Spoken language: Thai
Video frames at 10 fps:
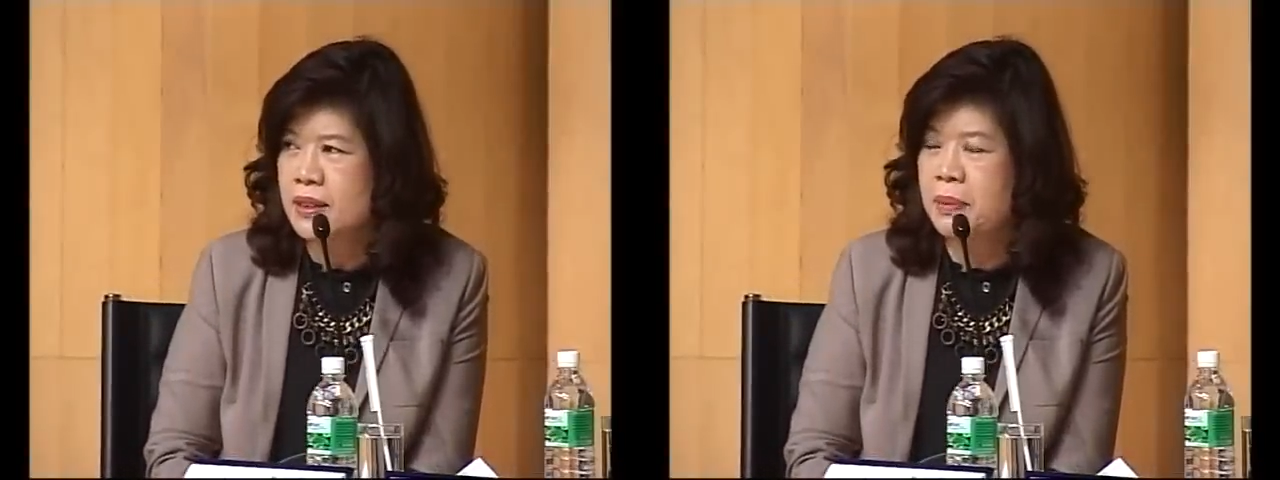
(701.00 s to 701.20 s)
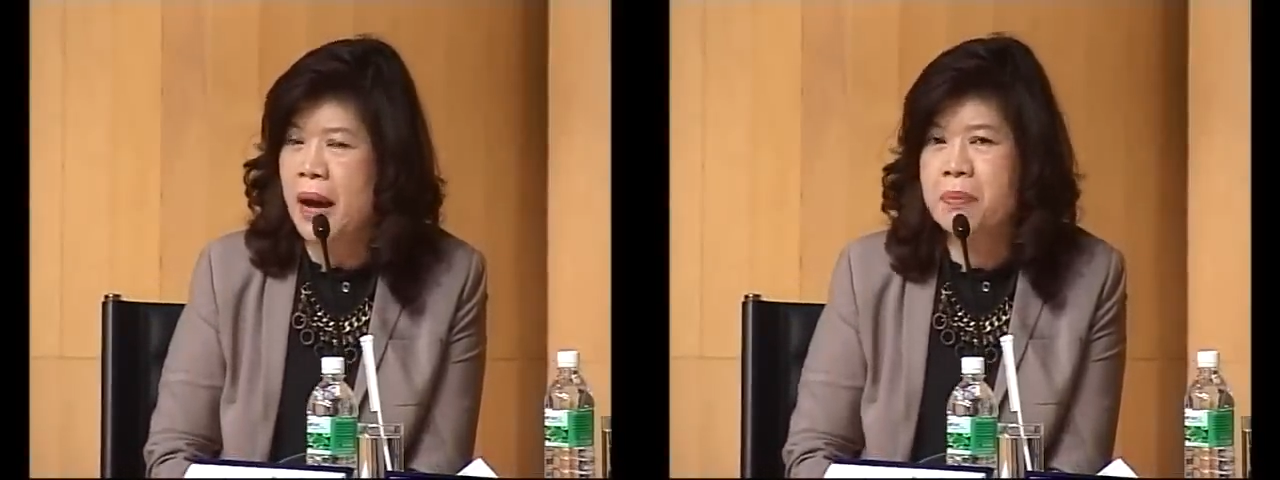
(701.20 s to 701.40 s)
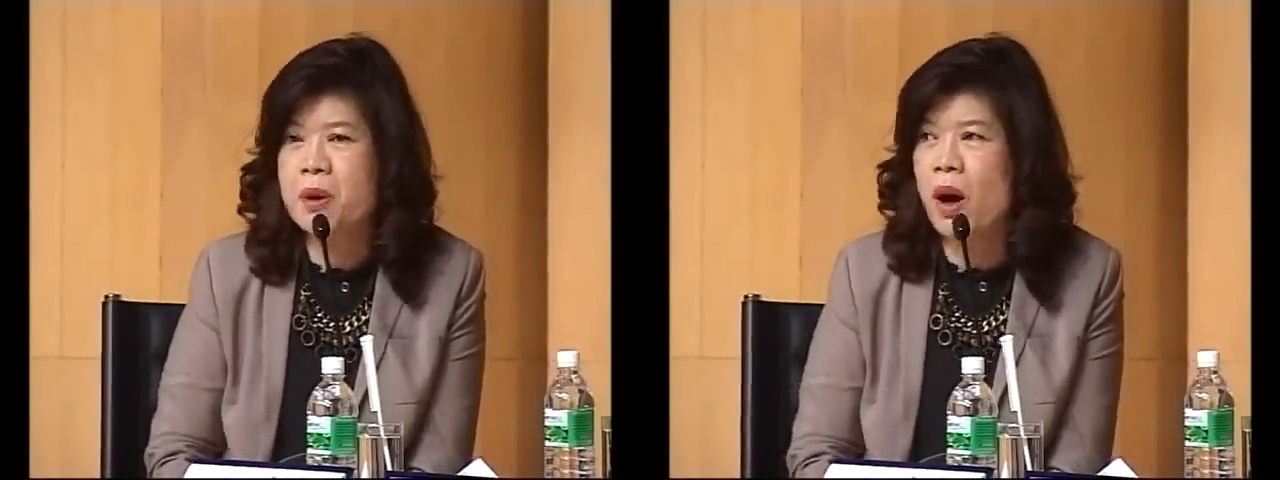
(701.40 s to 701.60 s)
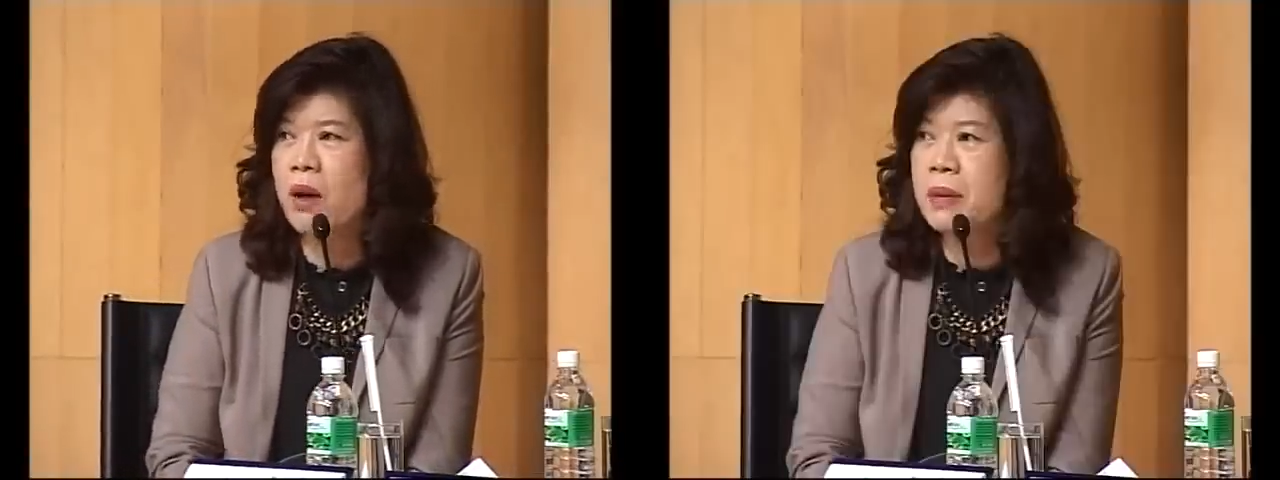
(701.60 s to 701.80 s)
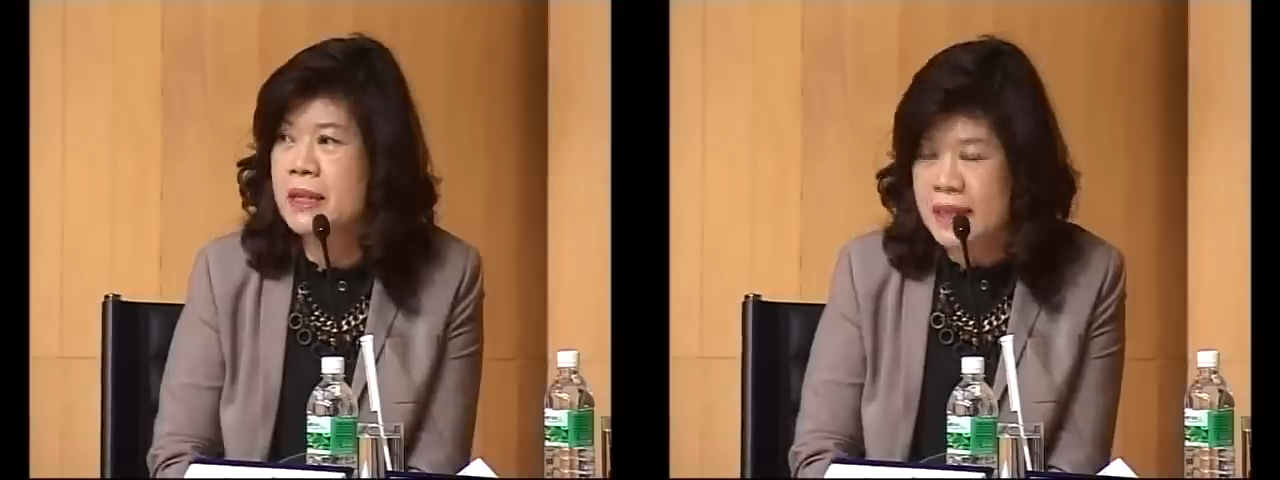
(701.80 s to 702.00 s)
สภาพคล่อ
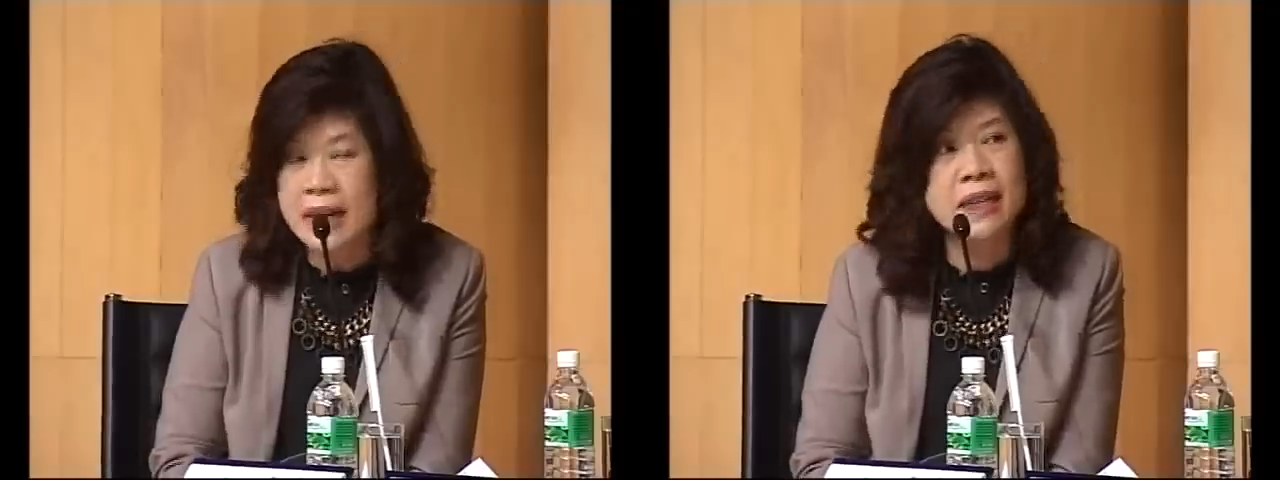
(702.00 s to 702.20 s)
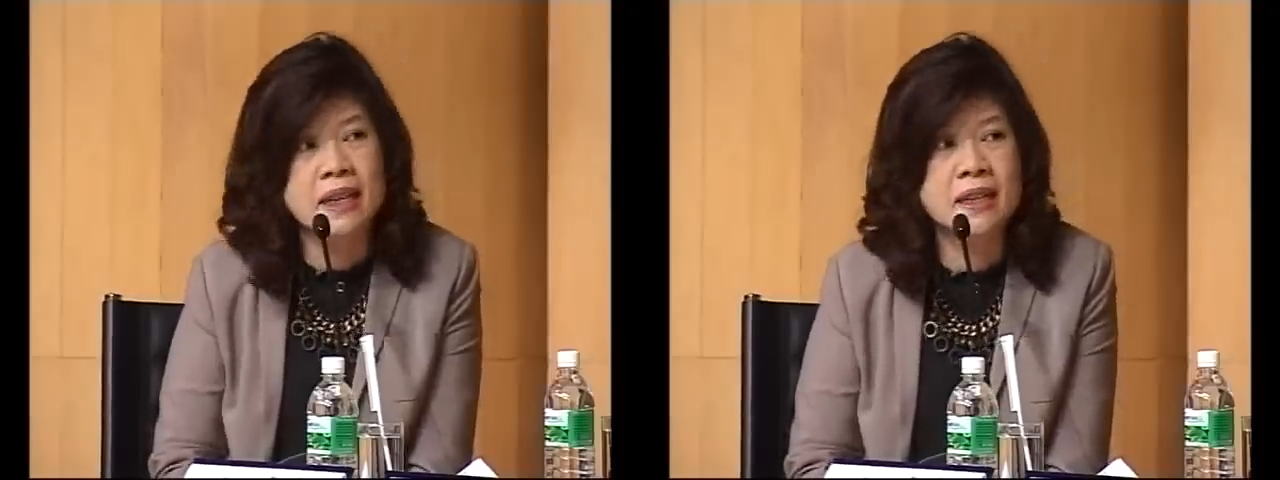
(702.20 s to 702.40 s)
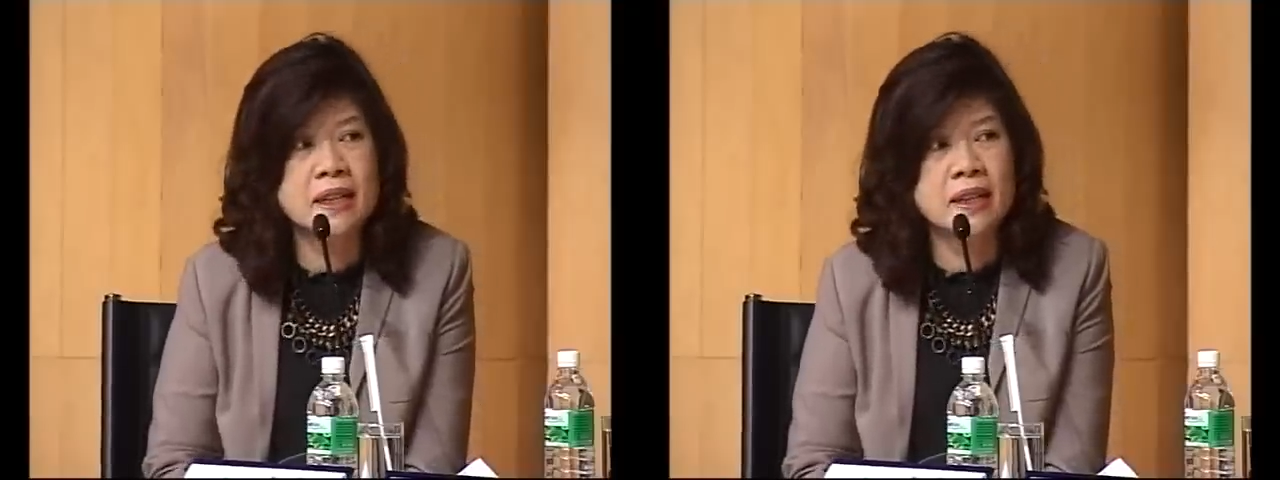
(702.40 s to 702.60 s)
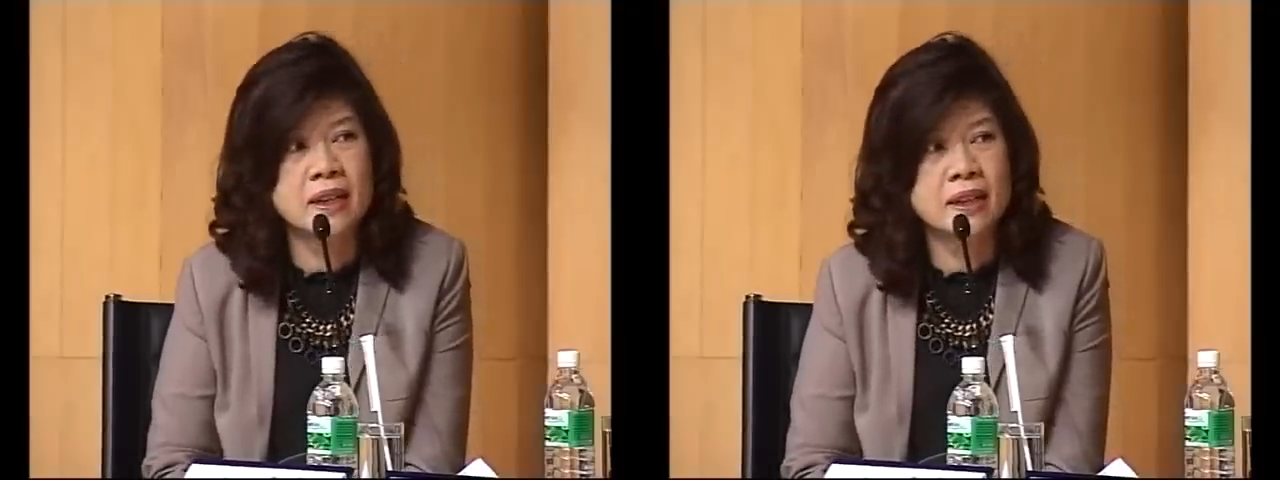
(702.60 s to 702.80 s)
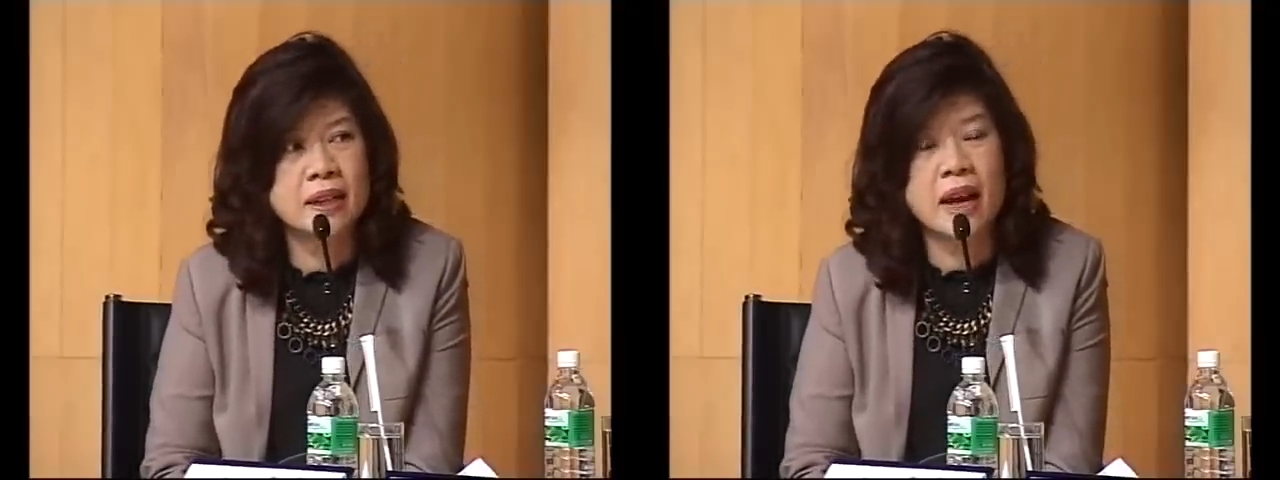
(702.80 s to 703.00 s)
งมันจะได้ดีขึ้น
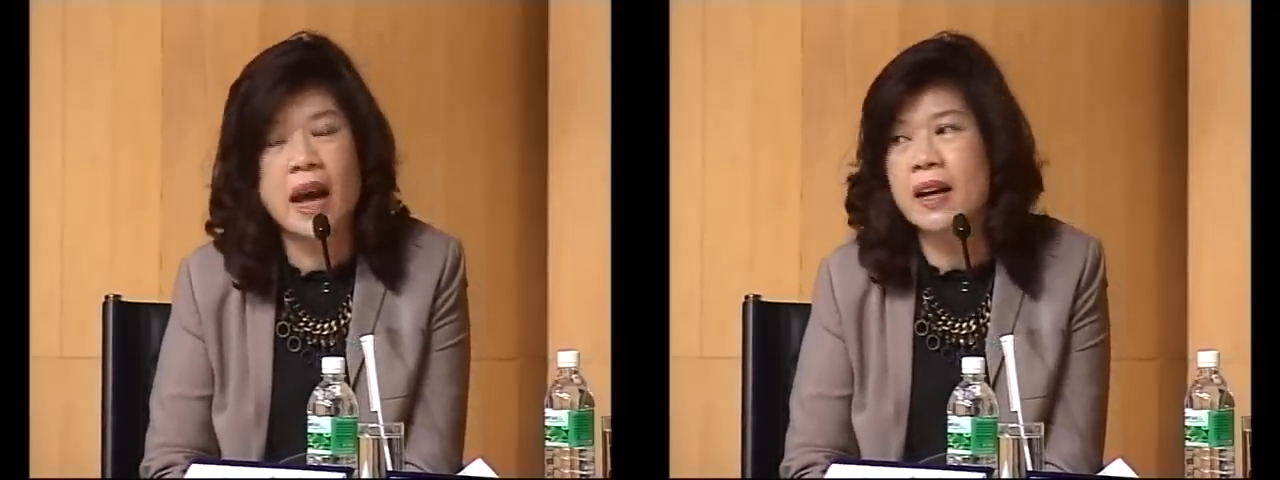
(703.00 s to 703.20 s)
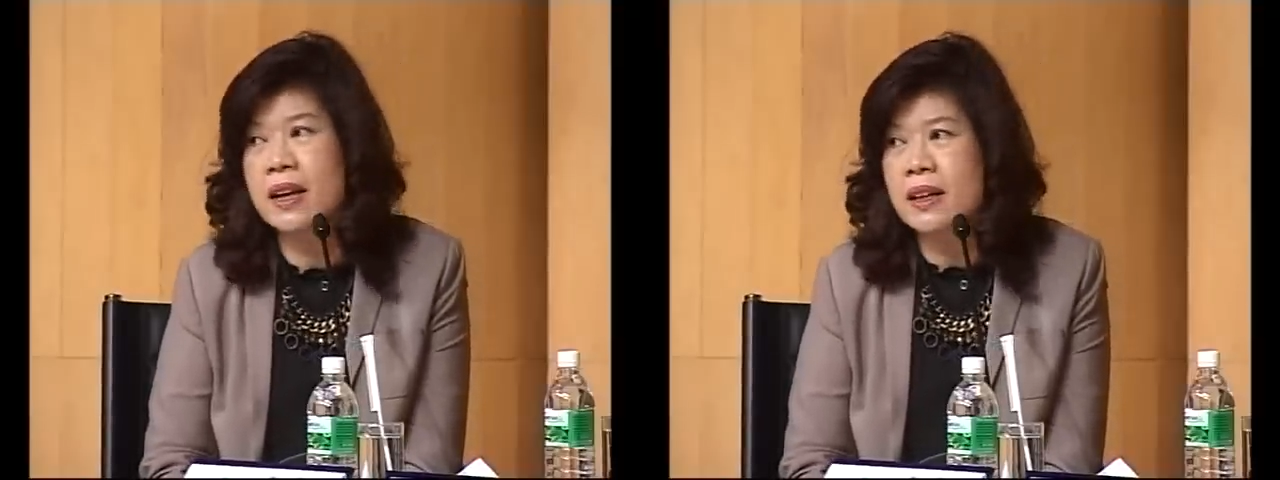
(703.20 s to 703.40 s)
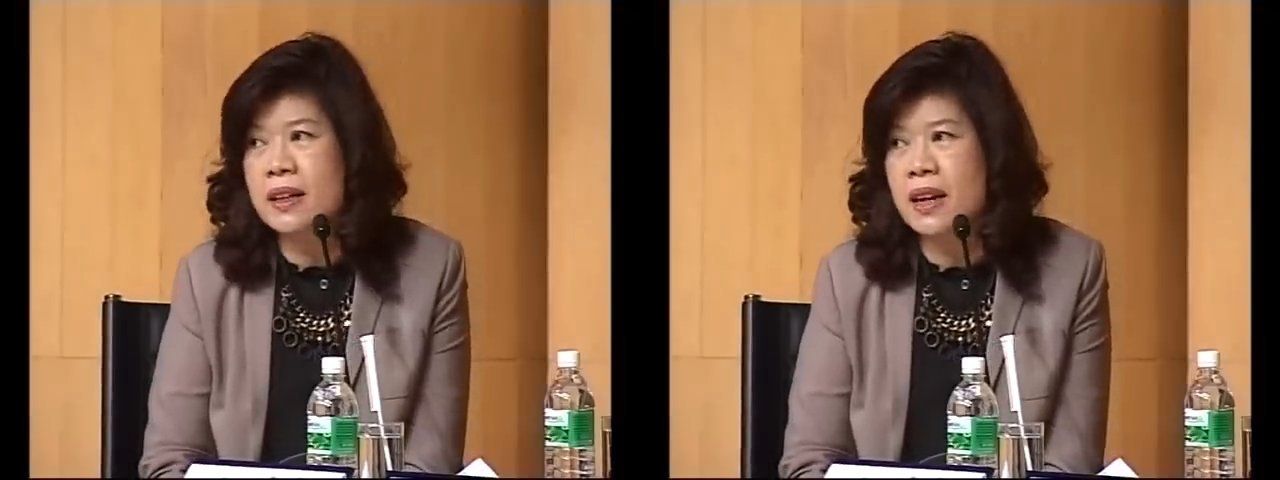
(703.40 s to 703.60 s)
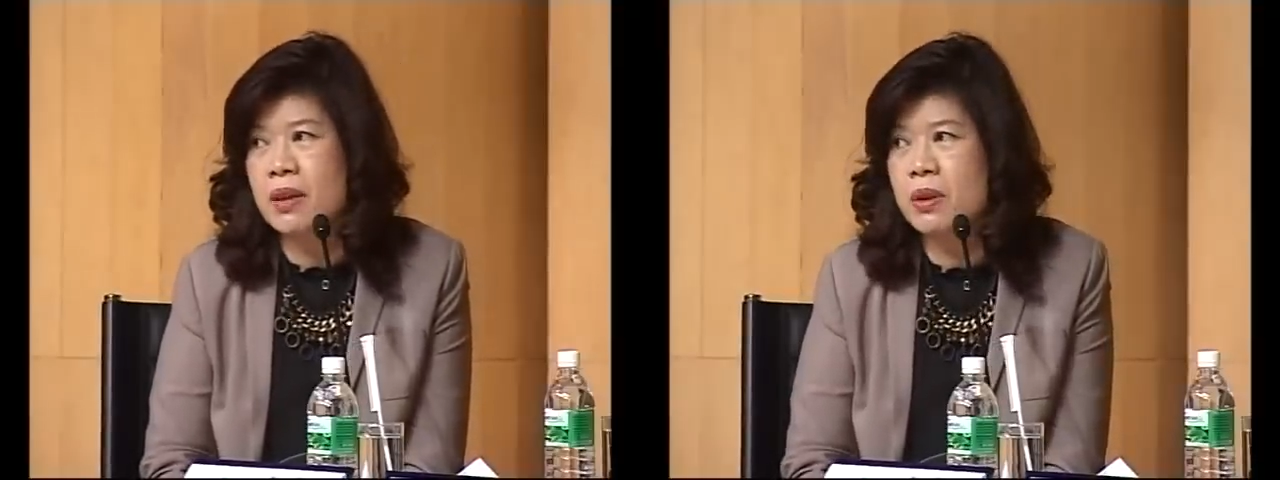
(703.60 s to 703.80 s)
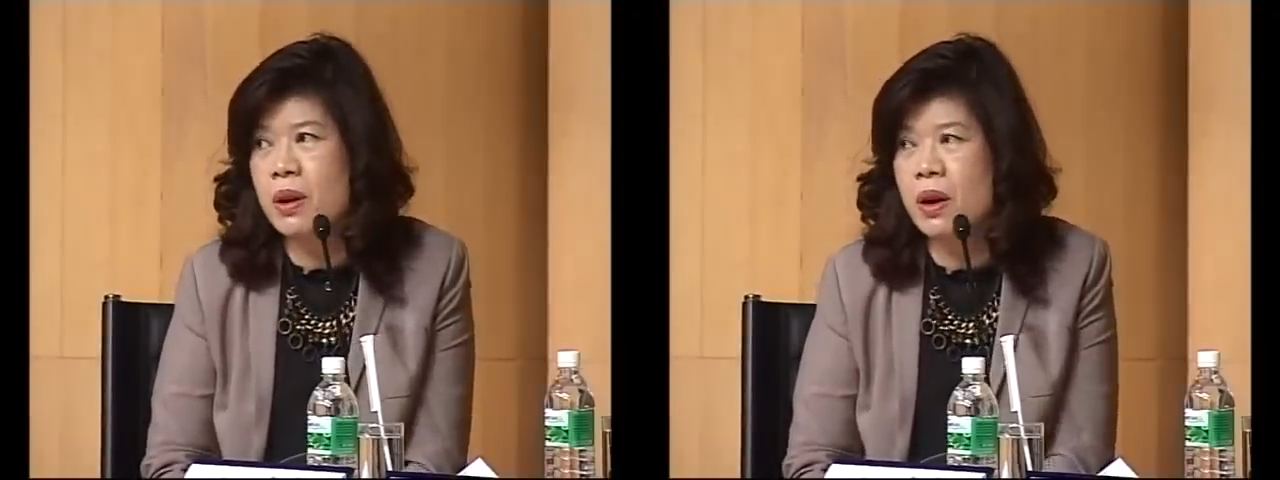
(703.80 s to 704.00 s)
นะคะ
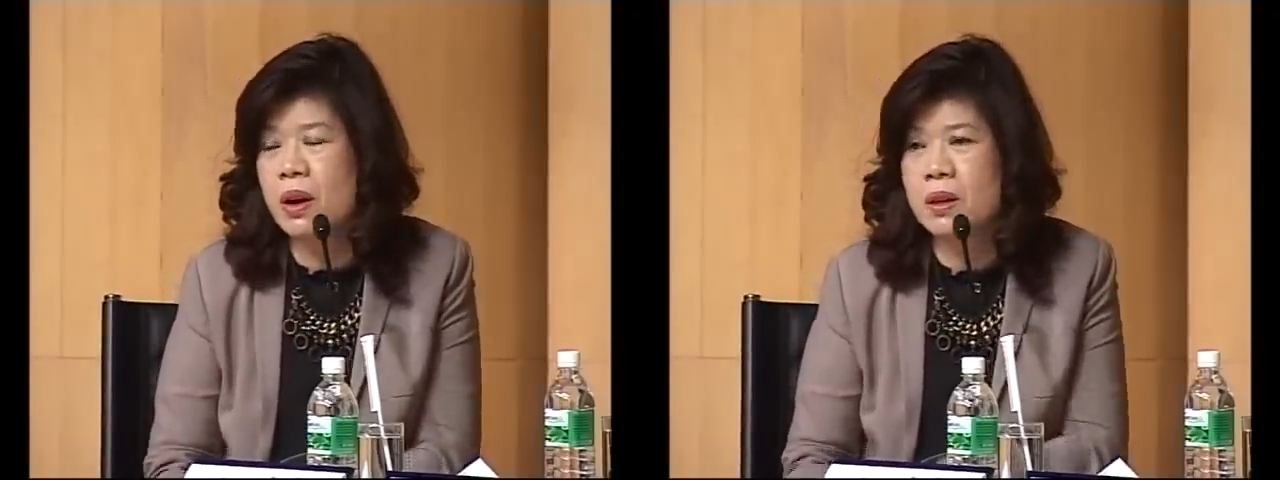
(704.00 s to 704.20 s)
แล้วก็